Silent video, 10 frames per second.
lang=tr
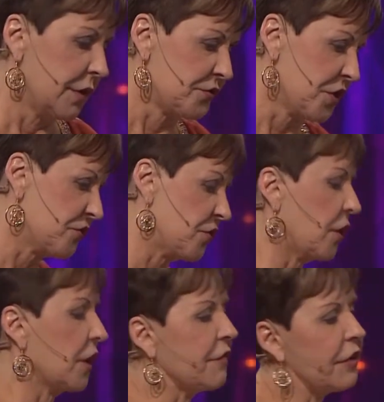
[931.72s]

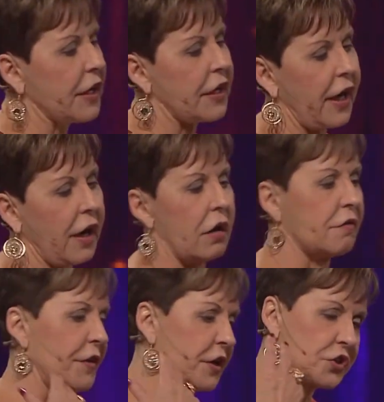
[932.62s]
duydukları yardımı
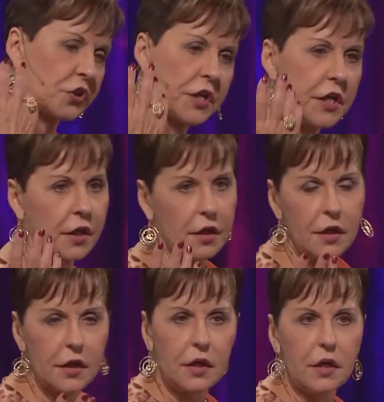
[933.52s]
almaları için
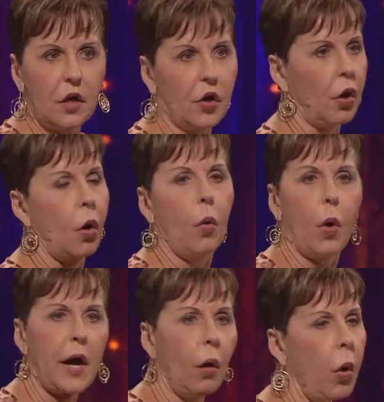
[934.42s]
para
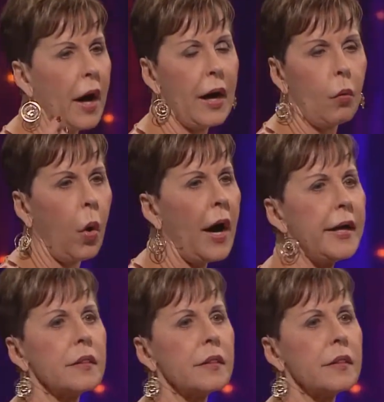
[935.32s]
harcamamı,